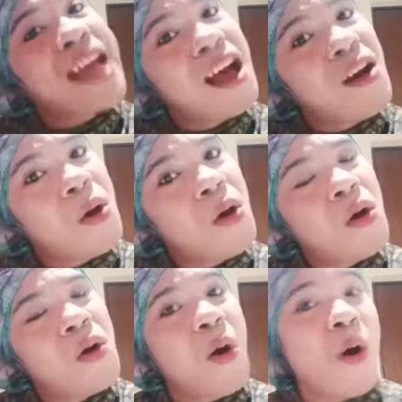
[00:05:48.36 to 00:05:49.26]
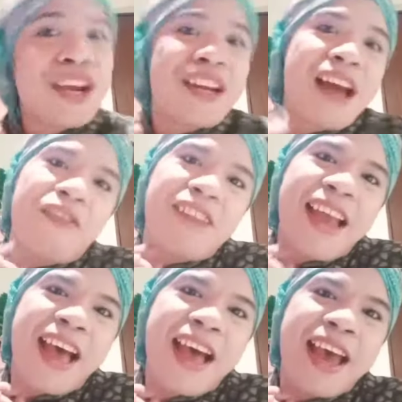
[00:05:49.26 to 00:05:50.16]
na ako, okay na ako
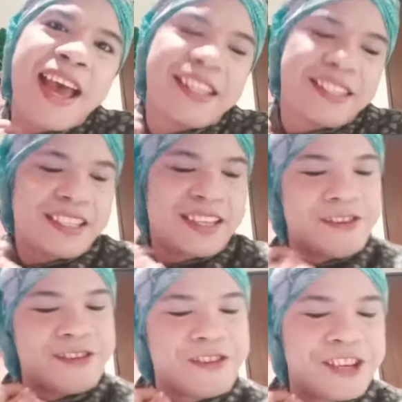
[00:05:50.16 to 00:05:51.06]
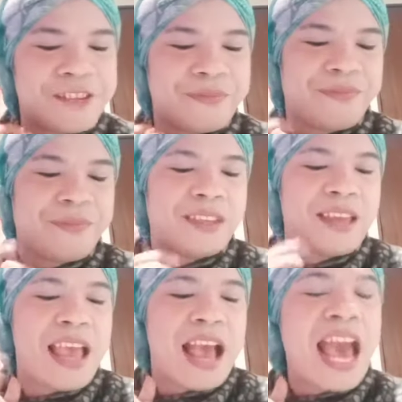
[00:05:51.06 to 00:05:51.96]
lahat, ganun.
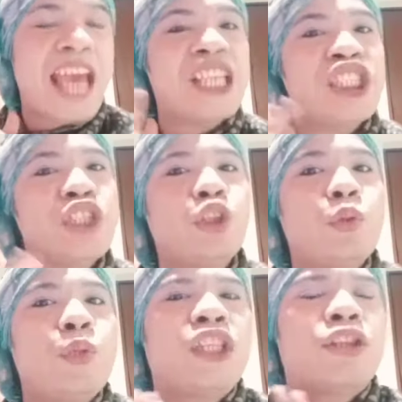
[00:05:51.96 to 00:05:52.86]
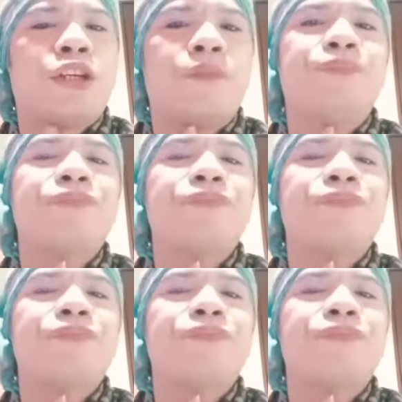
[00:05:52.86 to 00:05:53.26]
IG o Twitter.